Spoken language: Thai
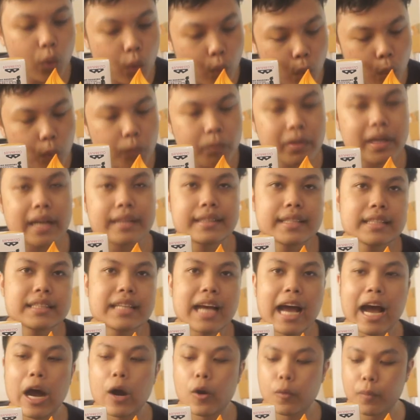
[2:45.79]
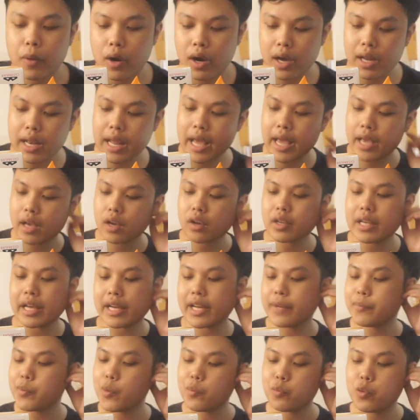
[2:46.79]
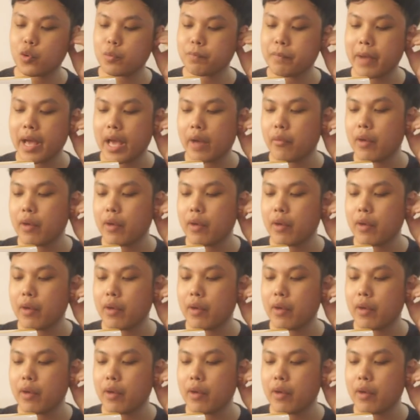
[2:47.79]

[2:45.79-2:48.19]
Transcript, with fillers: คุ้มกับที่จะเอาเพราะอะไรก็อย่างที่ผมพูดไป